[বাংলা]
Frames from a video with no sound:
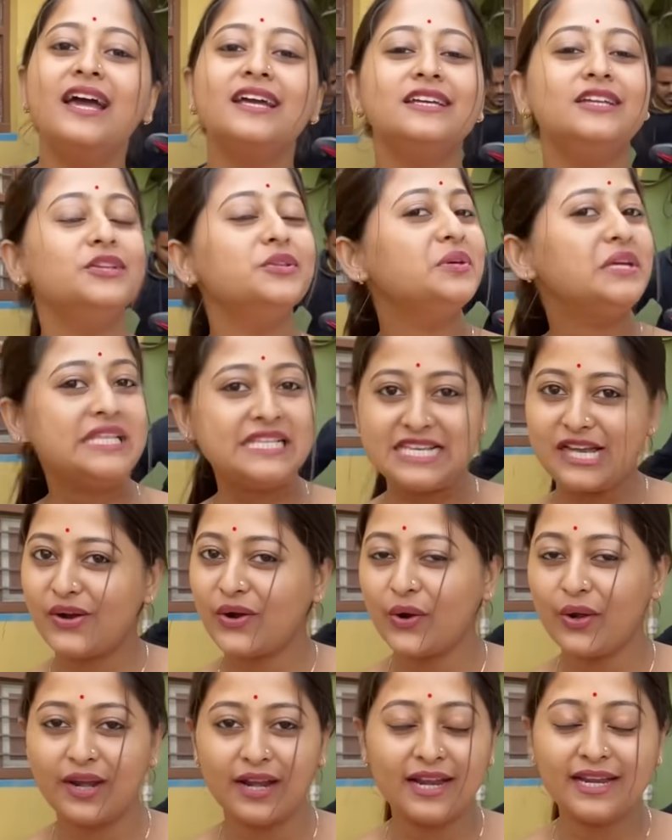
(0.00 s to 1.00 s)
কিন্তু ইচ্ছে
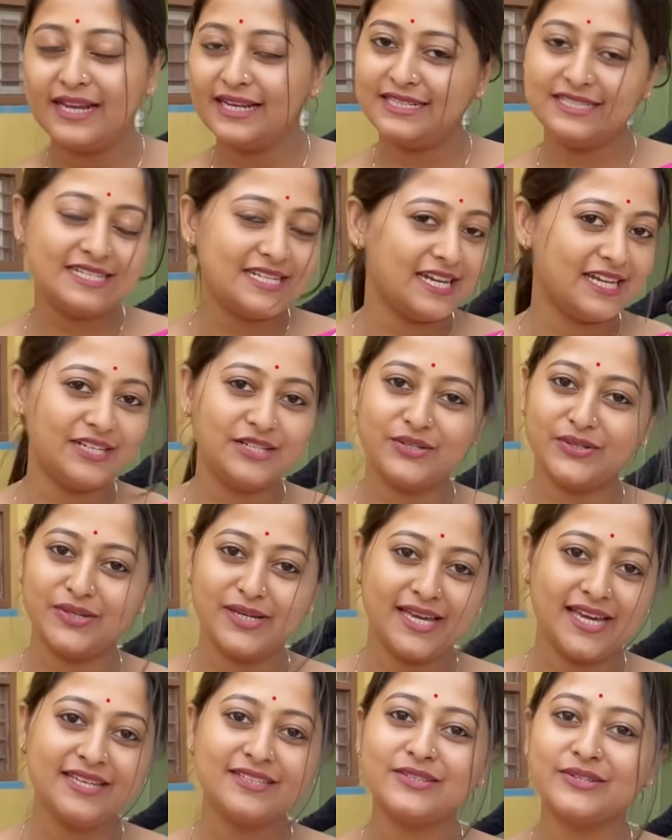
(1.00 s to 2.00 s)
করে না রেডি সেডি
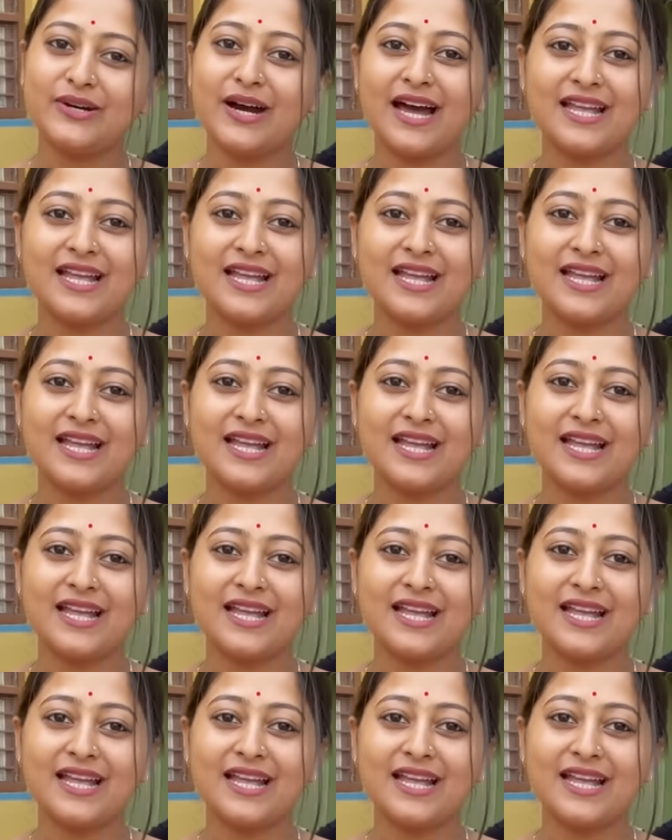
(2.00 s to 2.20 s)
হয়ে তো